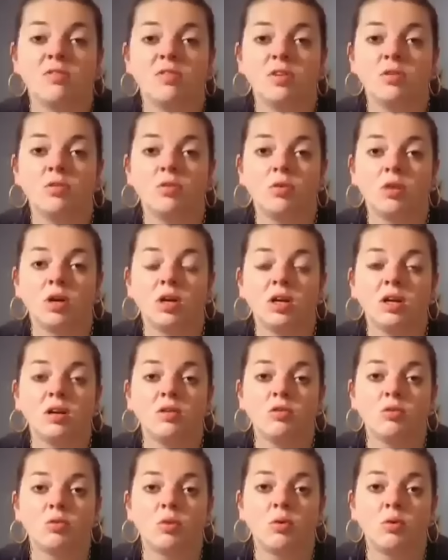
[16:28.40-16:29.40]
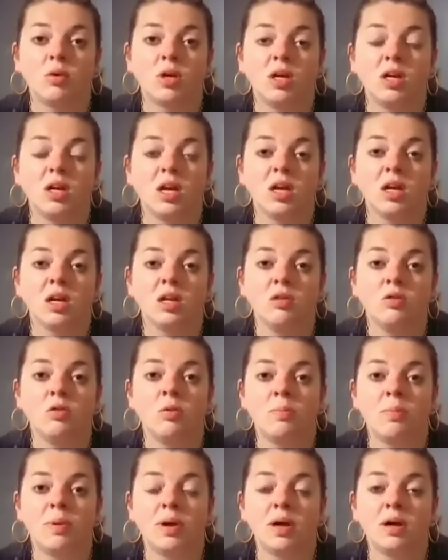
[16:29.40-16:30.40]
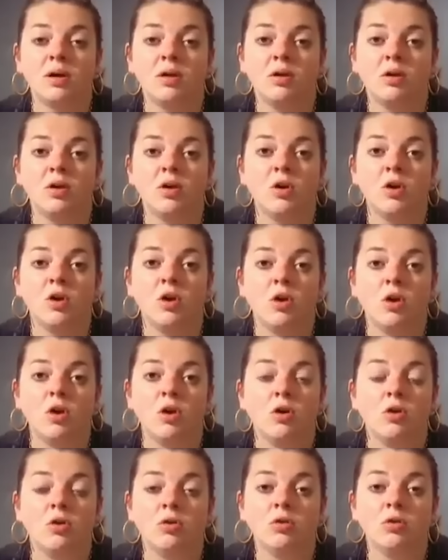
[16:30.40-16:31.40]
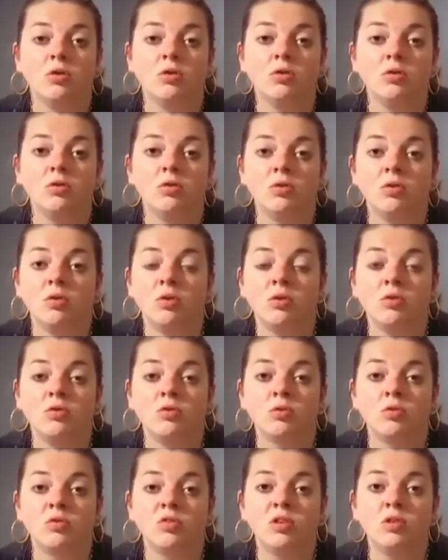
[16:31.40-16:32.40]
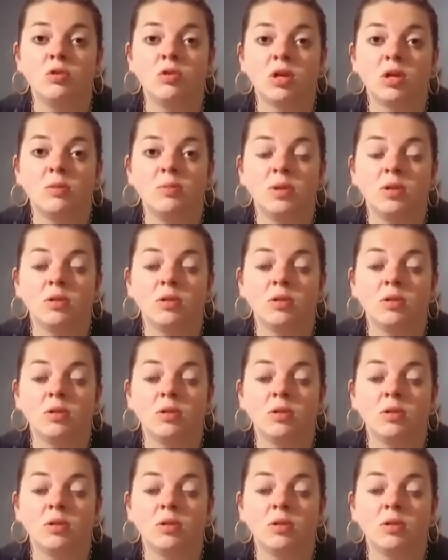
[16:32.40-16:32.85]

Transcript: J'ai envie qu'Aurélien soit Aurélien et non pas euh, euh, un sosie de